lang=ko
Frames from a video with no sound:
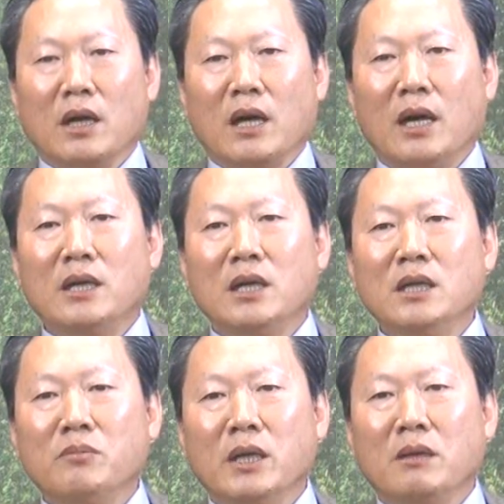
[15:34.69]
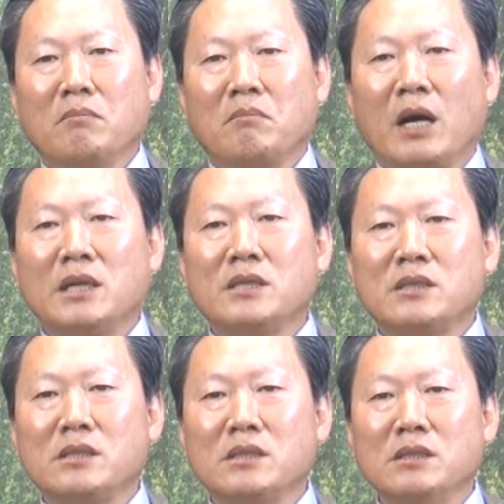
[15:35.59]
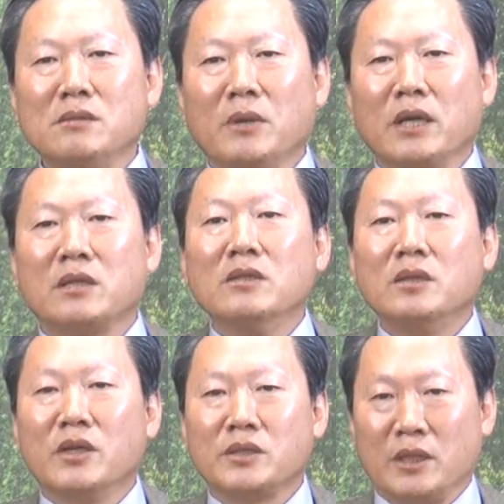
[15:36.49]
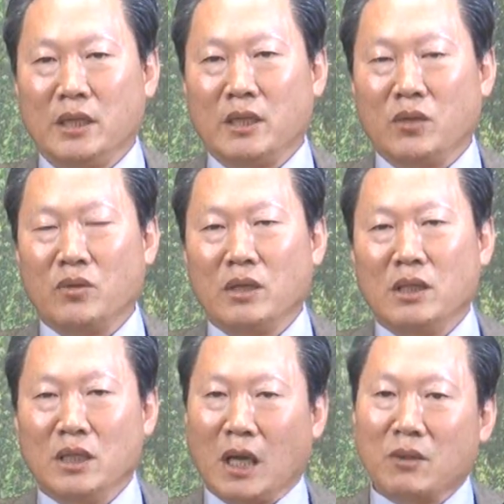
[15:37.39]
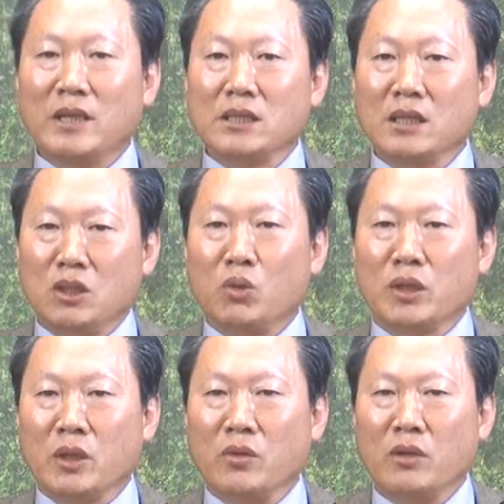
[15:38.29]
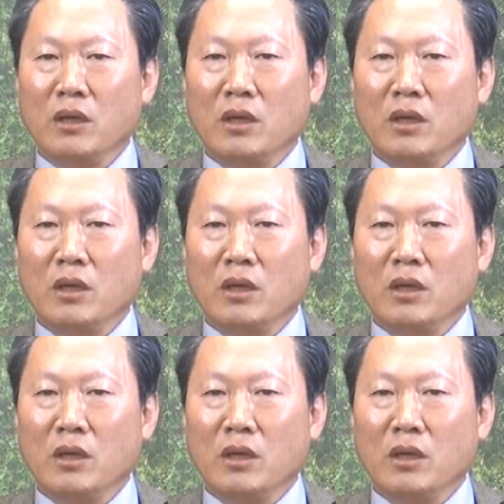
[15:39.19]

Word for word: 하나님의 말씀에 근거해서 얘기를 해요. 이 객관적인 기록이에요.